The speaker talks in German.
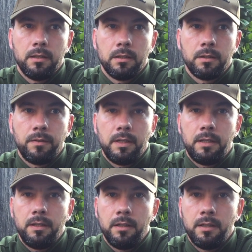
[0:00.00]
äh, wenn ihr
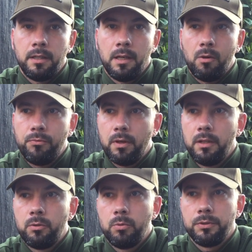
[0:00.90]
die in den Lauf
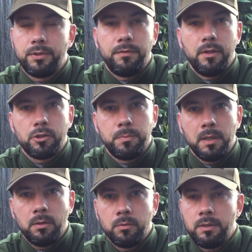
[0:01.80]
reintut, das Gewehr
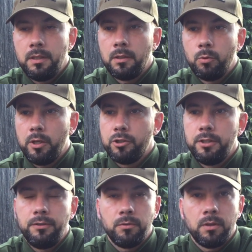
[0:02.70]
spannt und die dann
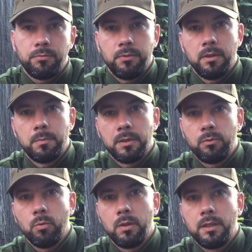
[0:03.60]
durchschießt und auf eine
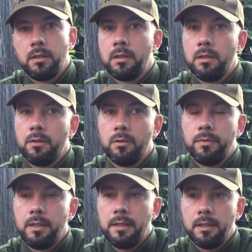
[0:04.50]
Person richtet, kann es auch
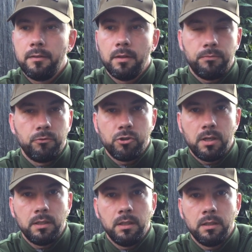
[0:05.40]
wirklich ernsthaften
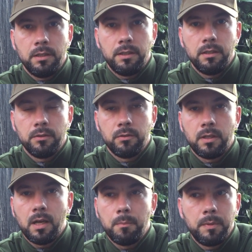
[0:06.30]
Schaden anrichten. Also
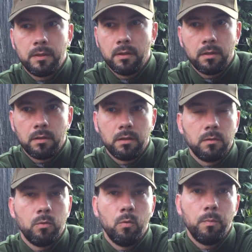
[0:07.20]
da bitte
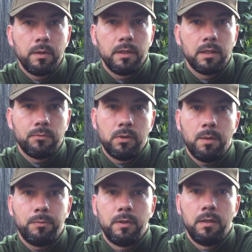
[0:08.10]
unbedingt davon
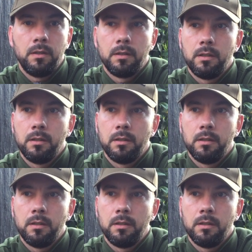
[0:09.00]
absehen.